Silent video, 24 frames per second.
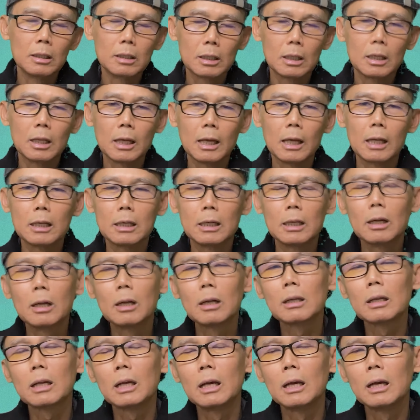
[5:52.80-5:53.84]
Thì anh
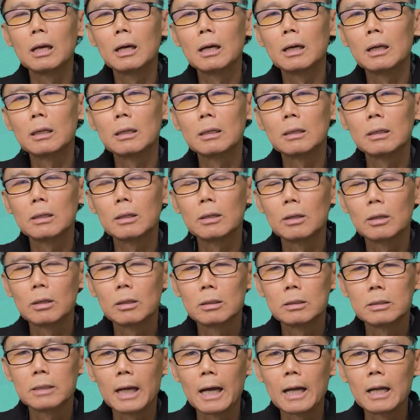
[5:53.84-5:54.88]
kia
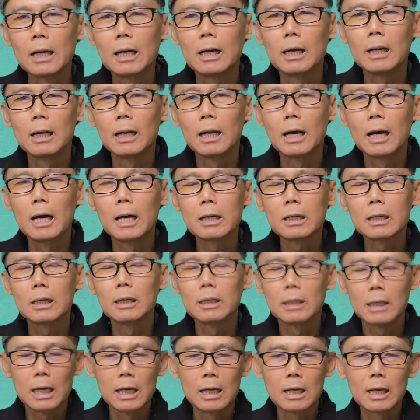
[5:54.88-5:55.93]
trả lời là ở
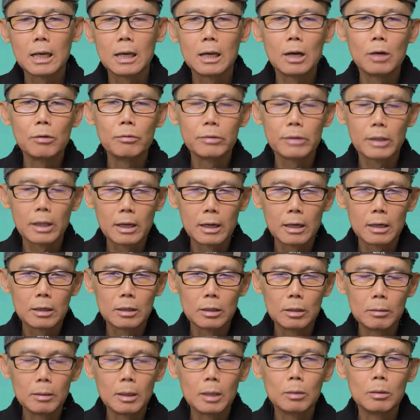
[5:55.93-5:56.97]
gần kia kìa, over there,
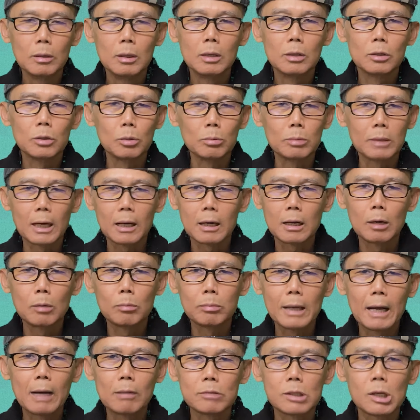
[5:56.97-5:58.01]
đúng không? Chúng ta
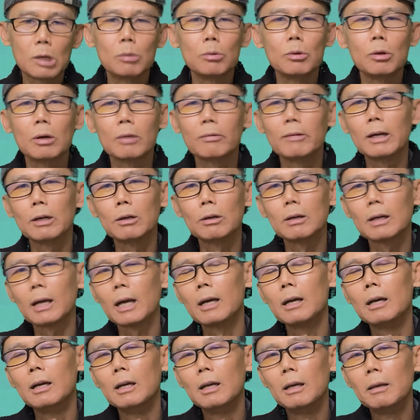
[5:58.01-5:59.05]
không đào sâu vô cái phần đó
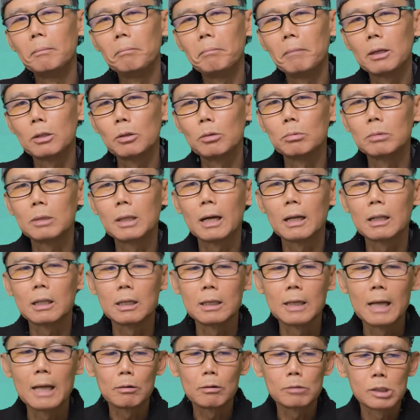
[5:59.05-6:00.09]
nha, mà chúng ta
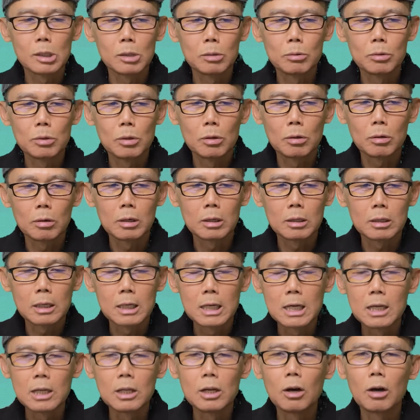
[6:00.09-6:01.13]
chỉ sâu vô cái
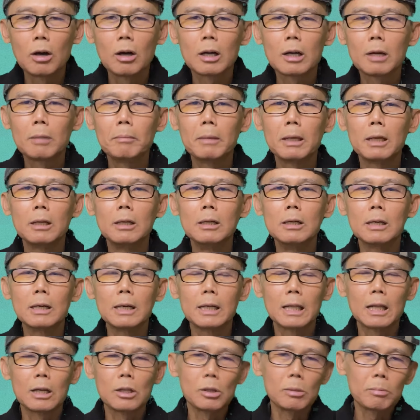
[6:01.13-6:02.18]
khi đó nó mình được người
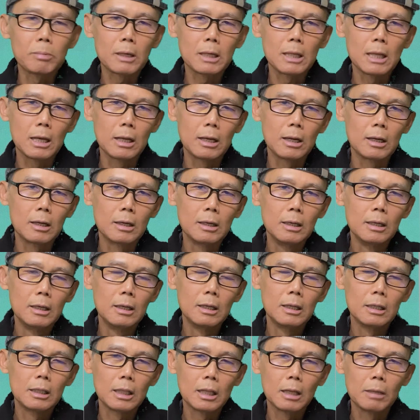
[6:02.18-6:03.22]
ta giúp cái gì đó
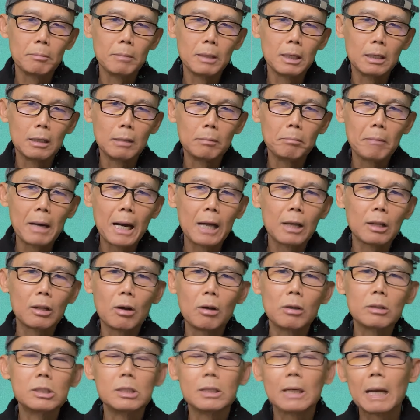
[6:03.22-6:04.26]
thì mình bày
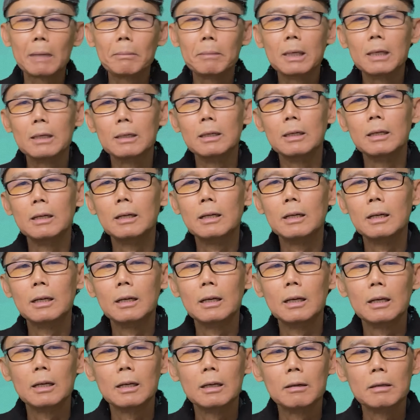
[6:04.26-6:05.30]
tỏ sự cảm ơn.
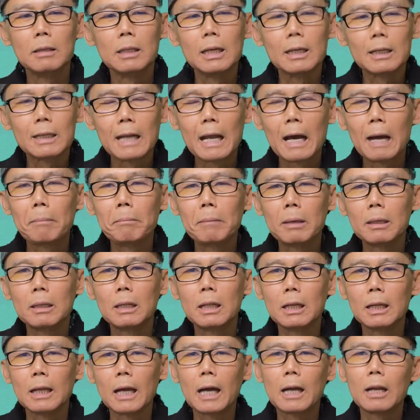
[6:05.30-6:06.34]
Việt Nam mình
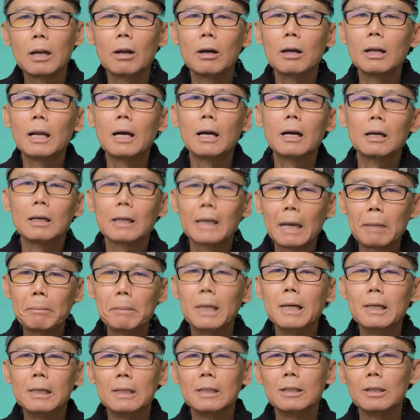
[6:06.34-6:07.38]
thì hay nói là cảm
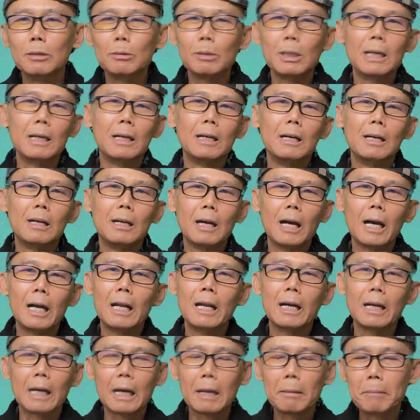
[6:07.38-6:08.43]
ơn, đúng chưa? Hay
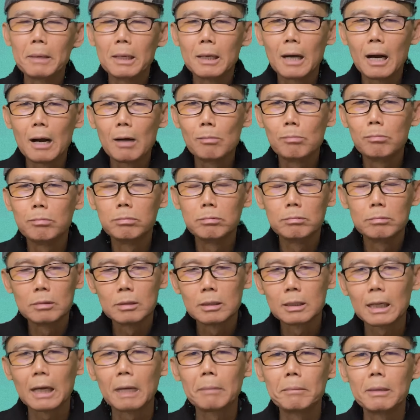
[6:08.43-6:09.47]
là cảm ơn ông,
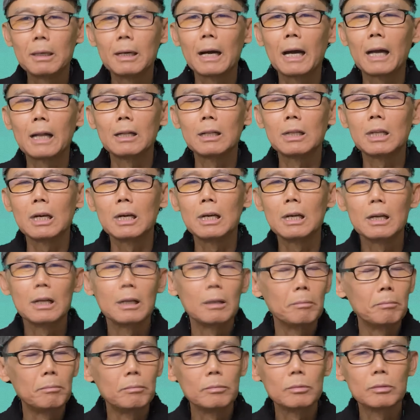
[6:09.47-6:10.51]
cảm ơn anh chị
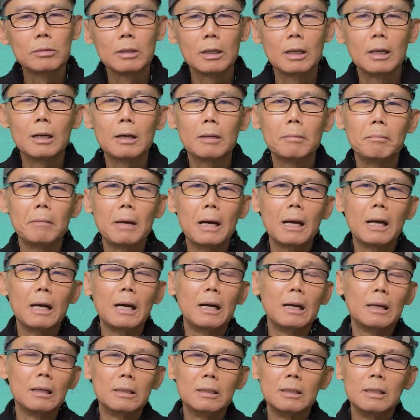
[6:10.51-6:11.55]
đó,
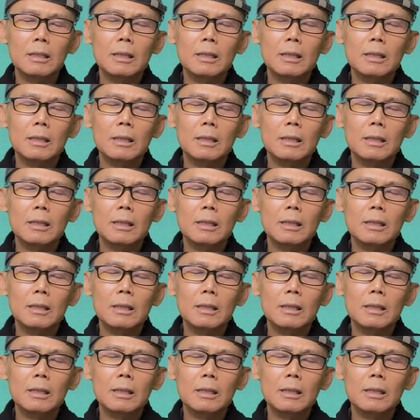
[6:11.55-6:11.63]
bà